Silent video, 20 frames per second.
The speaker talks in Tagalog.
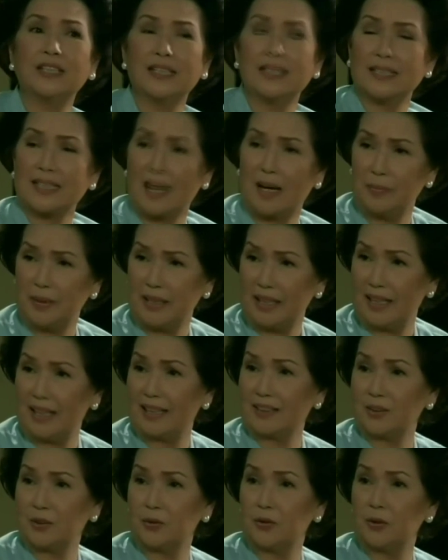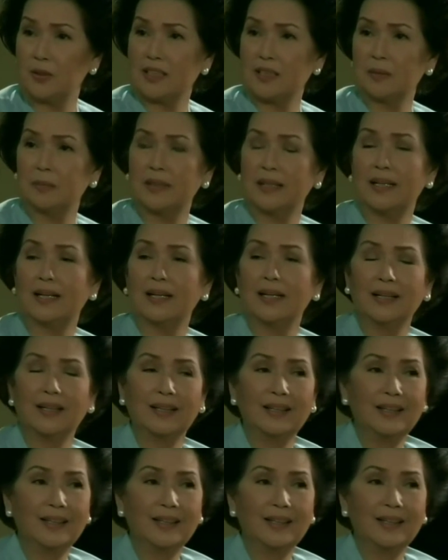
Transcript: kong sinasabi nila tungkol sa mga